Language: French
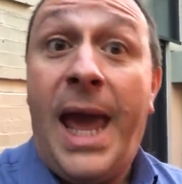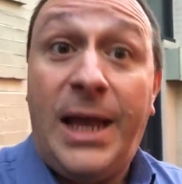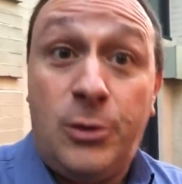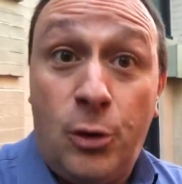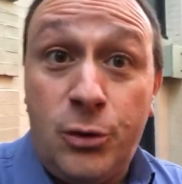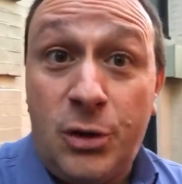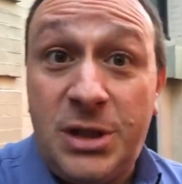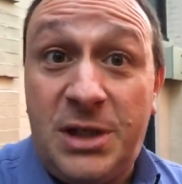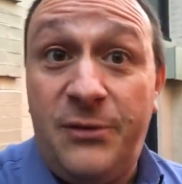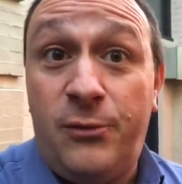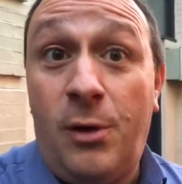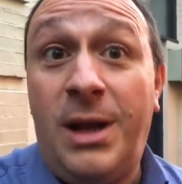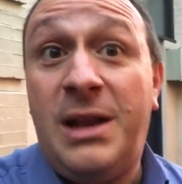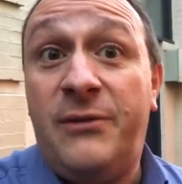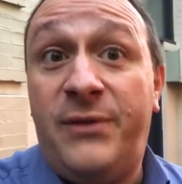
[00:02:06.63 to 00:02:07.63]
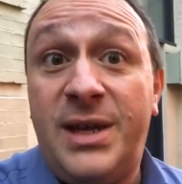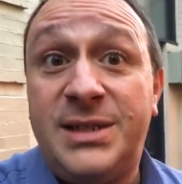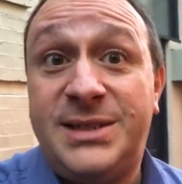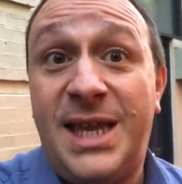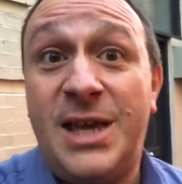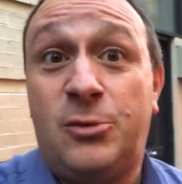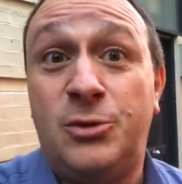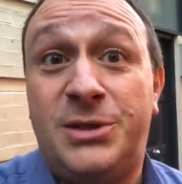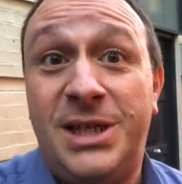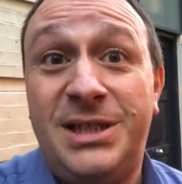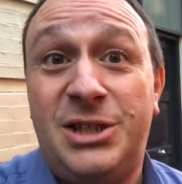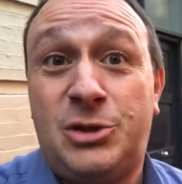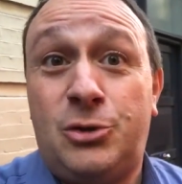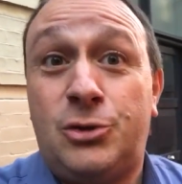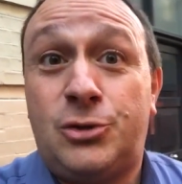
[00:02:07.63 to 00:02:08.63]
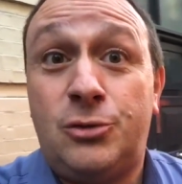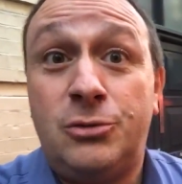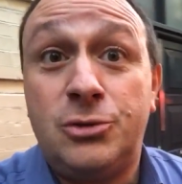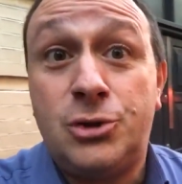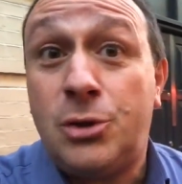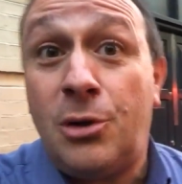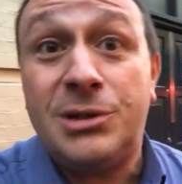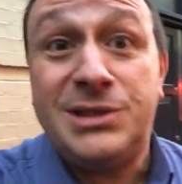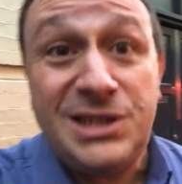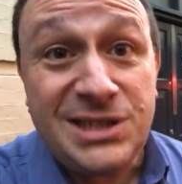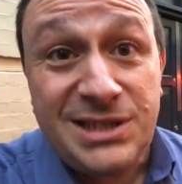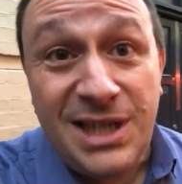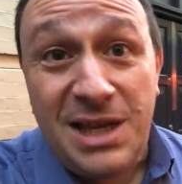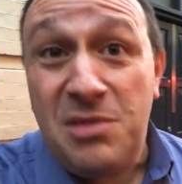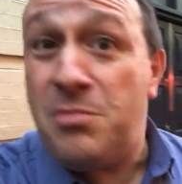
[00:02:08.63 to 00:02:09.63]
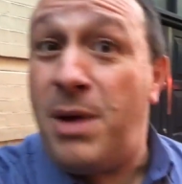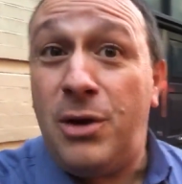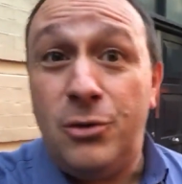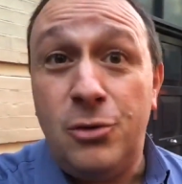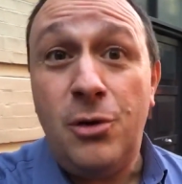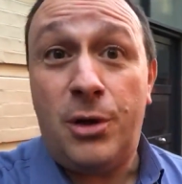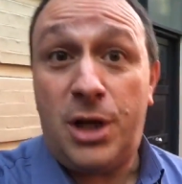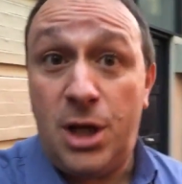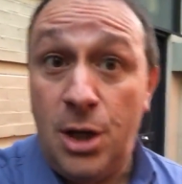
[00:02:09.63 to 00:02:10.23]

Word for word: et d'autres qui vont à l'inverse écouter des chansons genre Disney, Baloo,